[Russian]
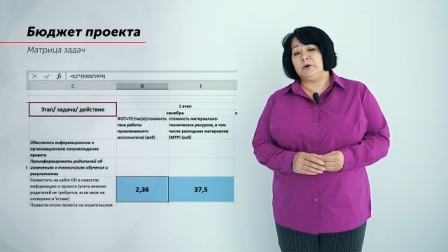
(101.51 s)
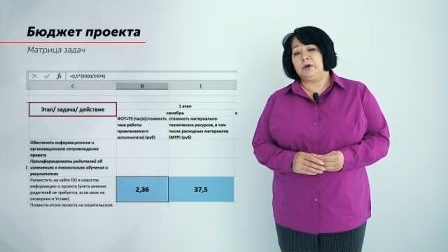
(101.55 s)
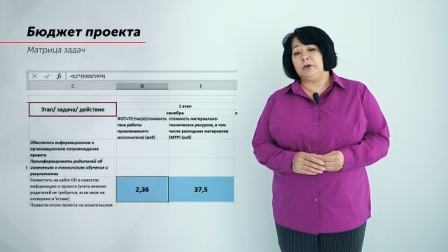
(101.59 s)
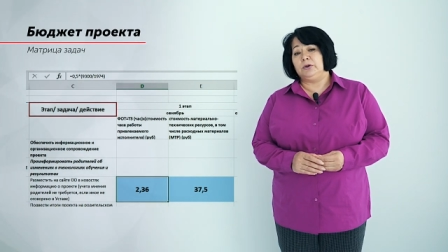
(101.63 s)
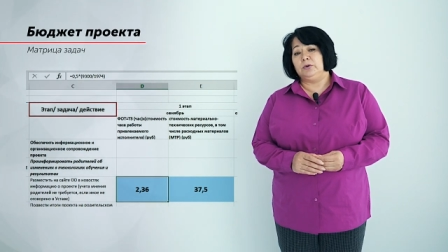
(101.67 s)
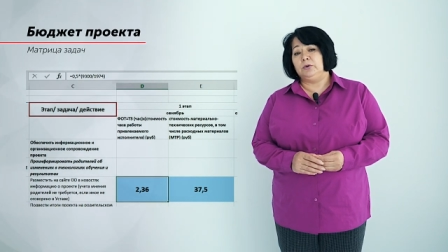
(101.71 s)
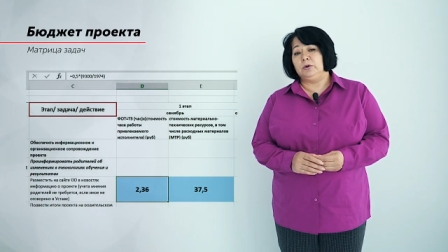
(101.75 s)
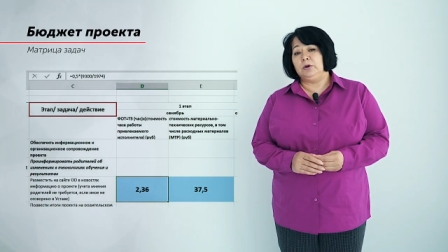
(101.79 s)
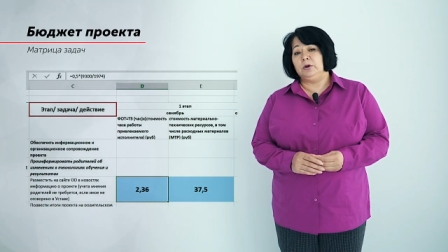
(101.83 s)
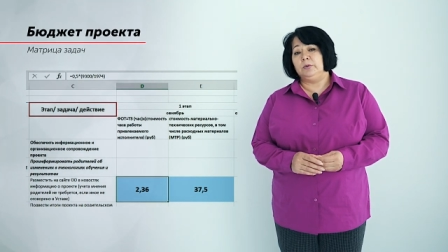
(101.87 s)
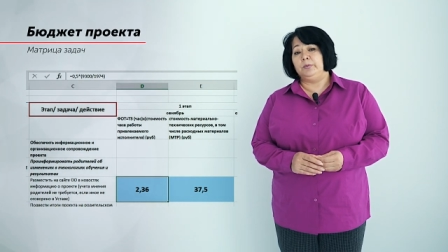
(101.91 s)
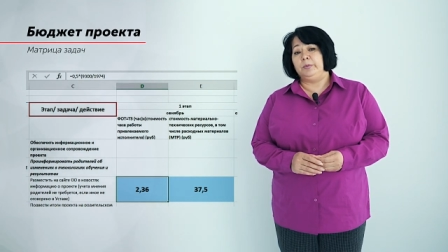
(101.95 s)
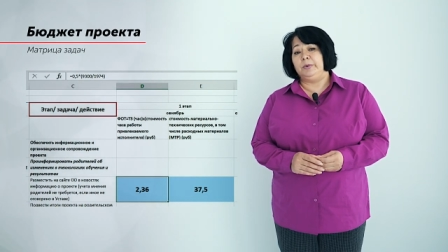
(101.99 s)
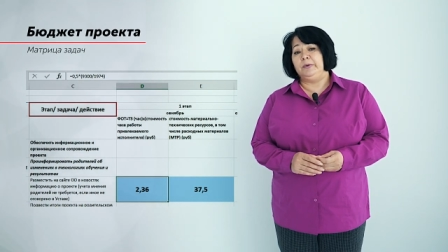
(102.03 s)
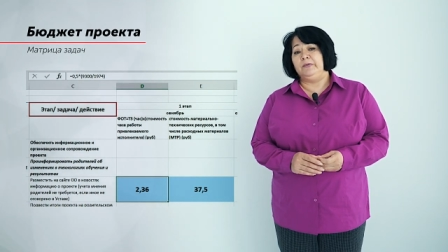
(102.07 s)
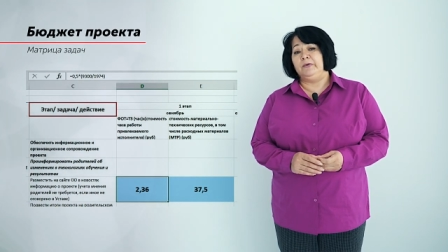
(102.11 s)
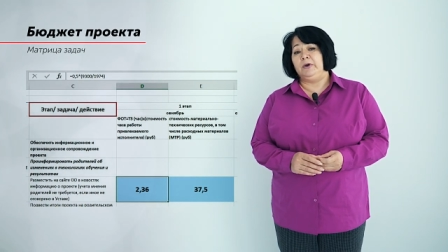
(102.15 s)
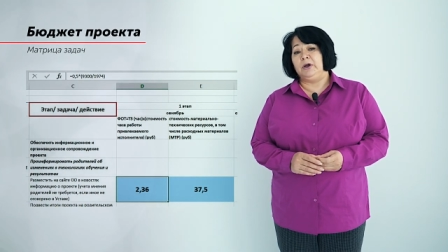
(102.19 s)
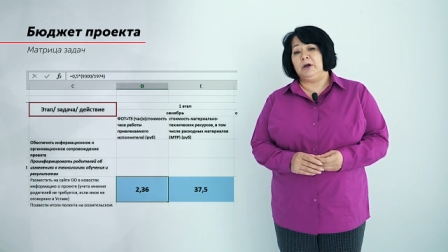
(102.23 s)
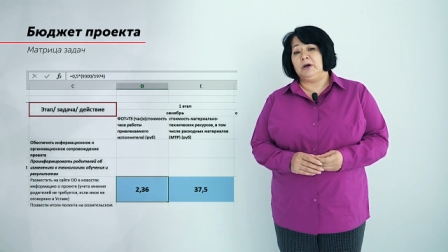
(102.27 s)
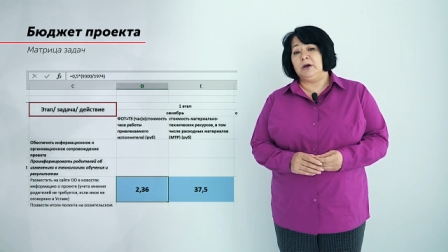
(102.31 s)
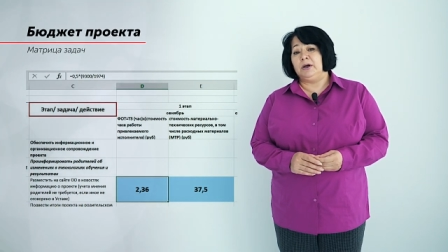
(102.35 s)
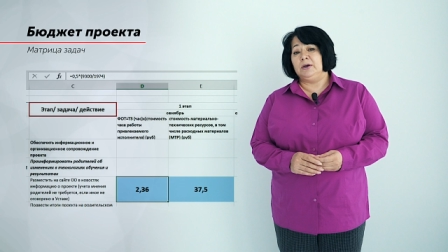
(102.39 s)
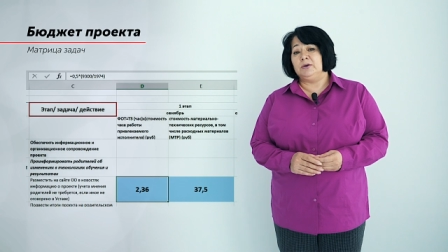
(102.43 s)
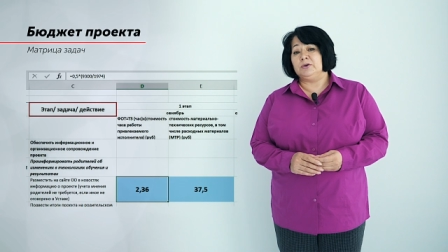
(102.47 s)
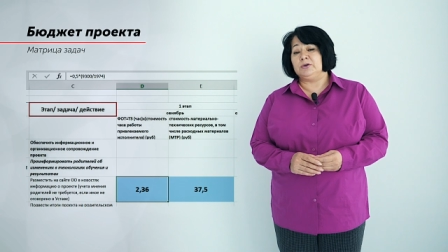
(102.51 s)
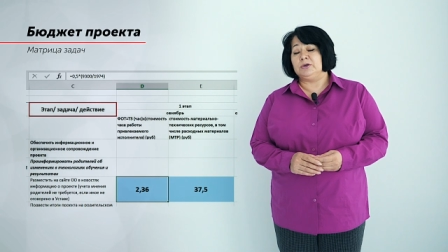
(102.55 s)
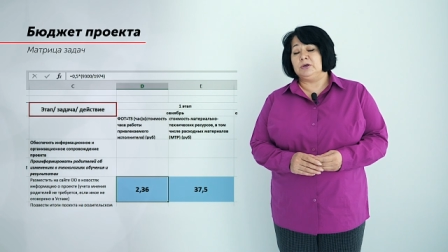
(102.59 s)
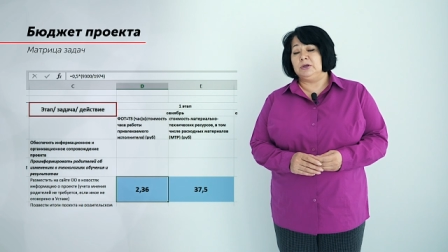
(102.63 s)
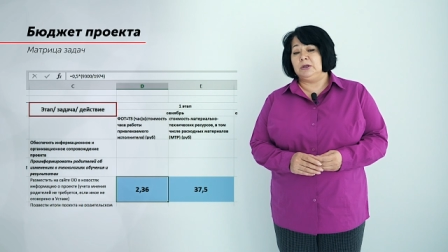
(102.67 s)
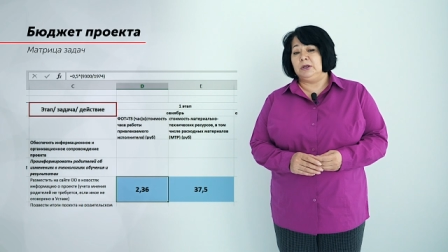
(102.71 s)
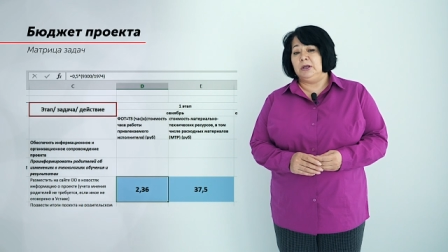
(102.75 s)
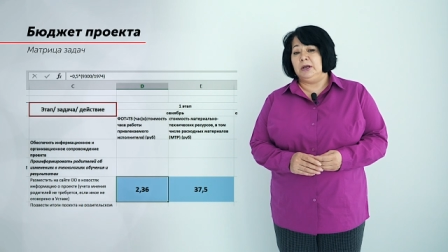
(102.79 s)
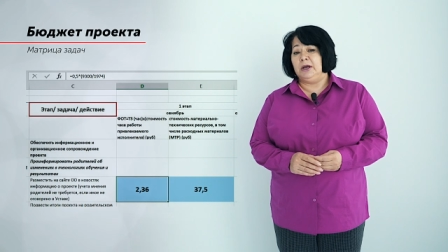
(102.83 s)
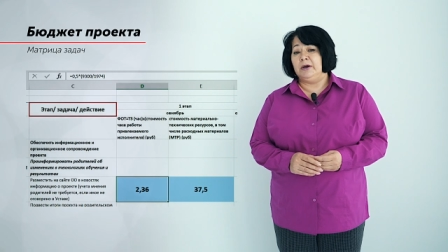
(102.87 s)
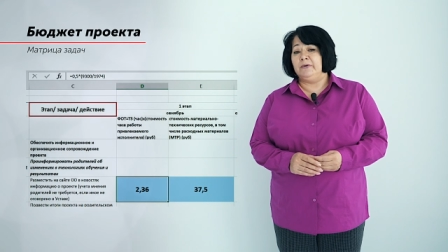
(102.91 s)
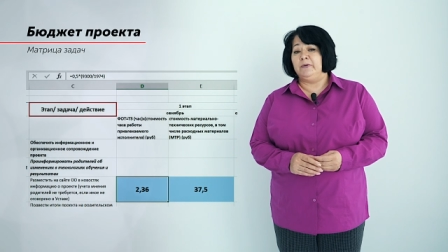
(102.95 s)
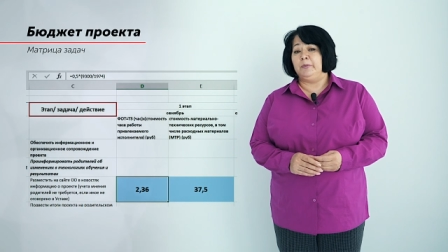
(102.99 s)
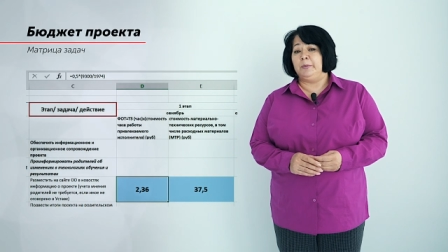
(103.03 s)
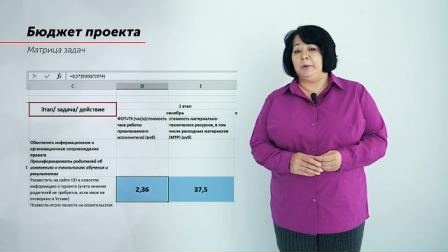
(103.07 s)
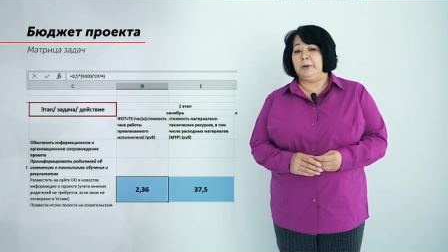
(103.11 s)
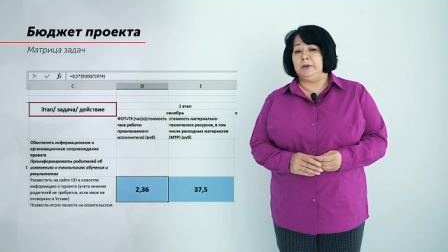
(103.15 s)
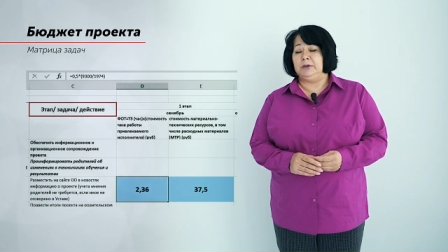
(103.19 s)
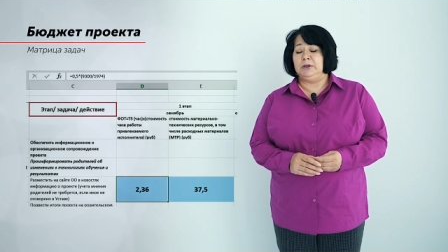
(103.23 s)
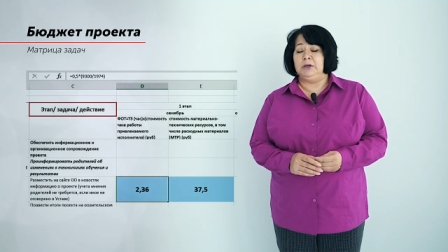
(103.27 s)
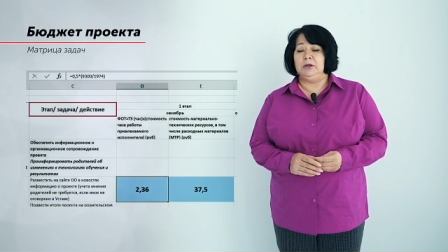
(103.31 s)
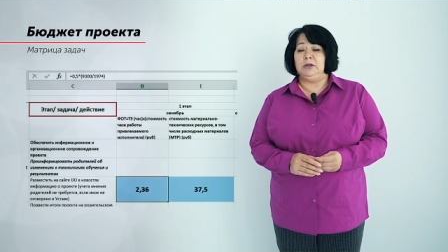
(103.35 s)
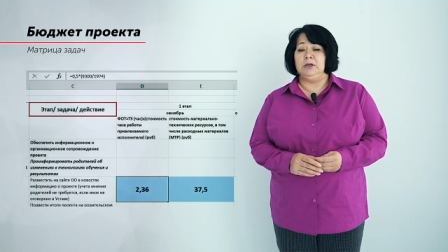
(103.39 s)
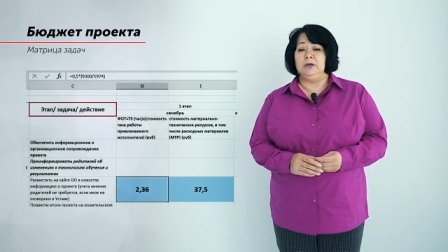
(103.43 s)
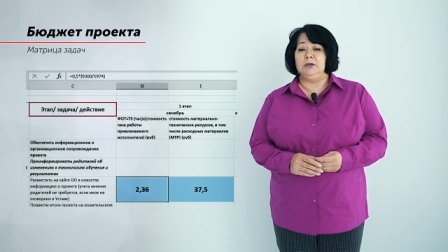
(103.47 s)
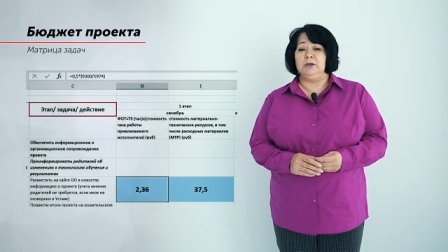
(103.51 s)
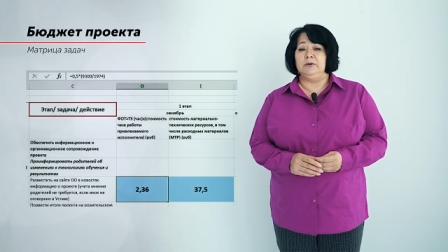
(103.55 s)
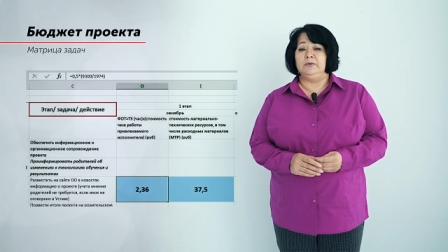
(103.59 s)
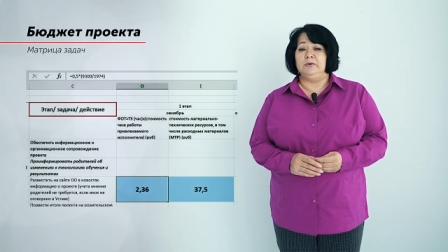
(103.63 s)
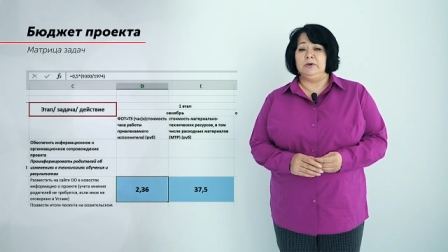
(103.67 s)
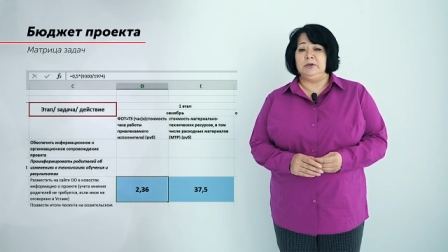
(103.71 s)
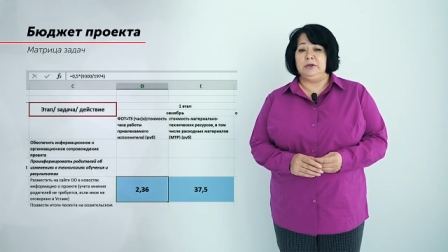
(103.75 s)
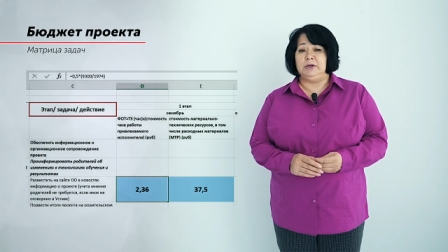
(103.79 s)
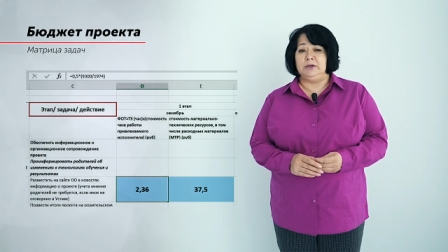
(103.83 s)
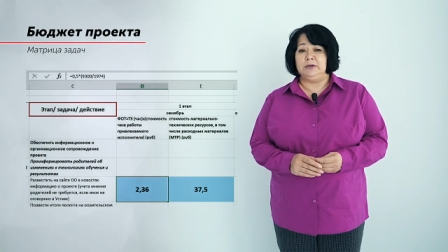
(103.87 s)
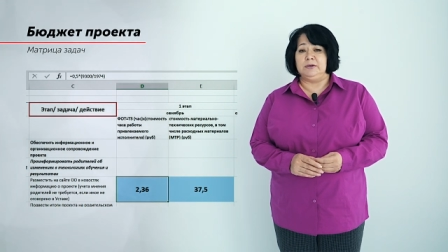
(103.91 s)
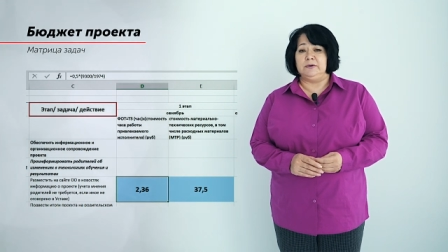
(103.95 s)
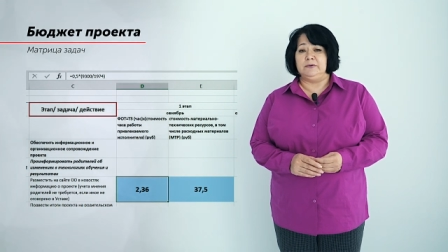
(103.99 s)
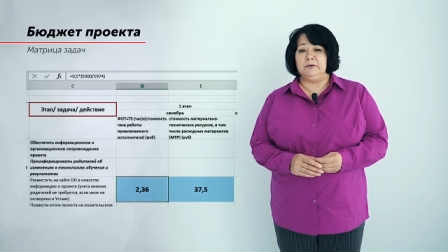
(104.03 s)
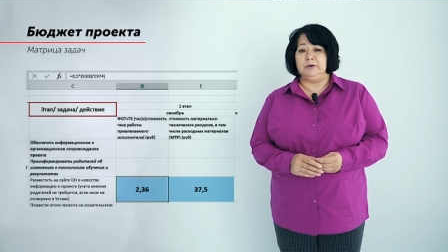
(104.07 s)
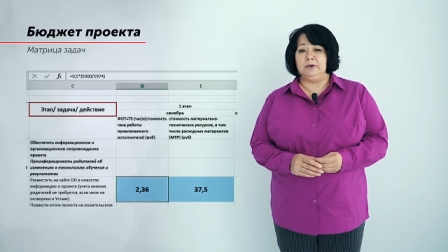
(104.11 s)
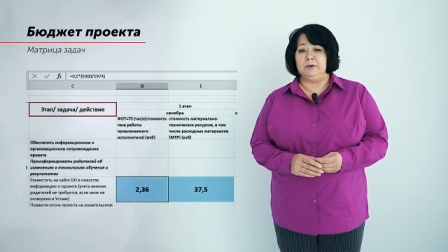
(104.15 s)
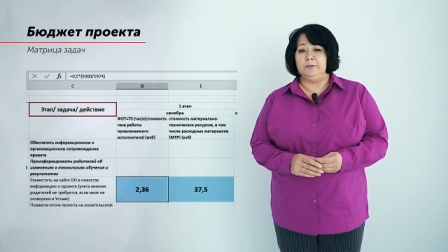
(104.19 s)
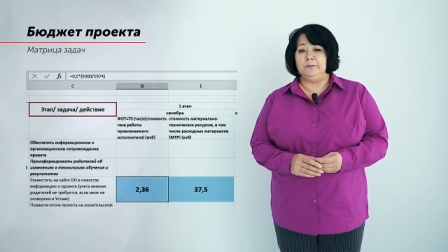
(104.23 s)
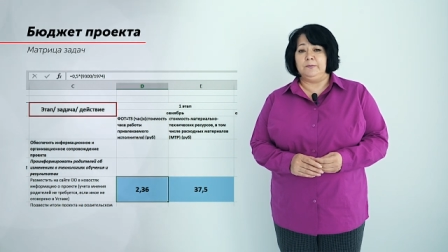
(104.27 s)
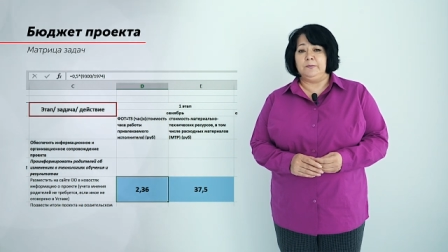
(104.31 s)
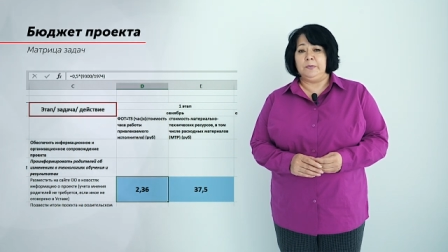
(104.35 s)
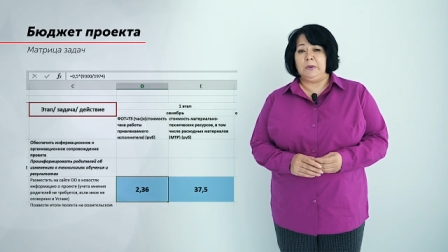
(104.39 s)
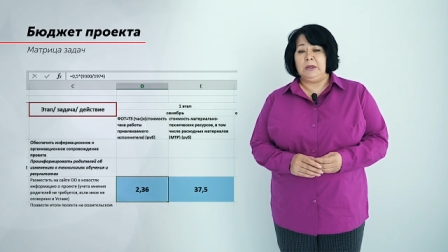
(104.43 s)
которые привлекаются для выполнения этого действия.